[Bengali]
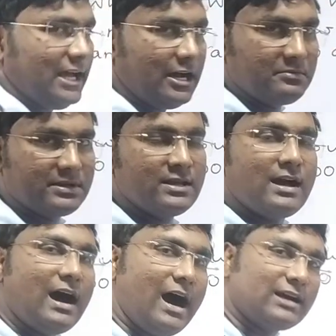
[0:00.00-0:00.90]
দেওয়া হবে
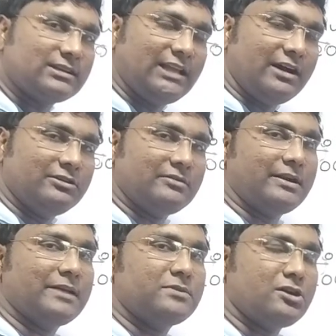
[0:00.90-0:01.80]
আট দেওয়া হতে
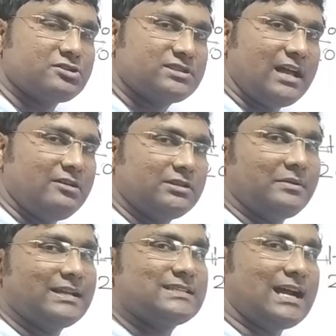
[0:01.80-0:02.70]
পারে দশ দেওয়া হতে
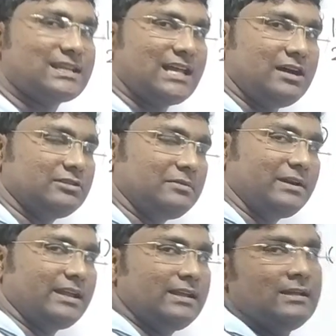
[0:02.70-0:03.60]
পারে চার দেওয়া হতে
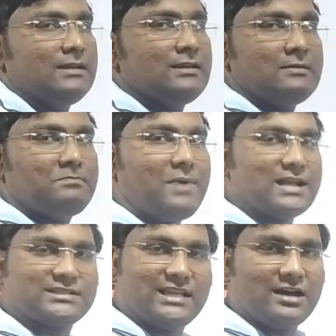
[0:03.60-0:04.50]
পারে
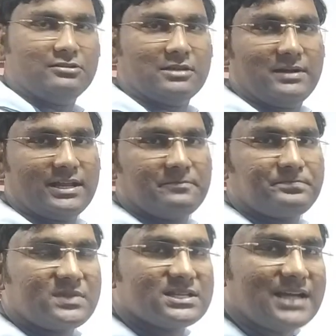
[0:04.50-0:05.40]
পাঁচ দেয়া হতে পারে
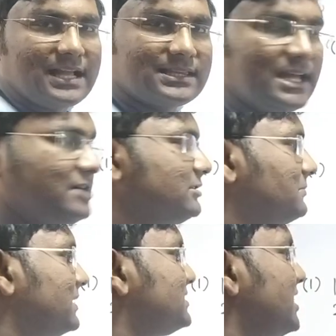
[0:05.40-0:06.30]
সাত দেয়া হতে
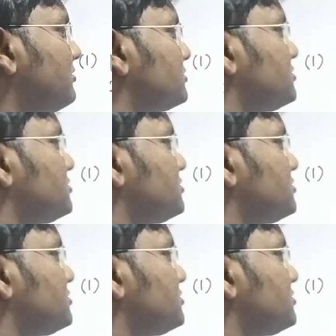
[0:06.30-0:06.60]
পারে যে কোনো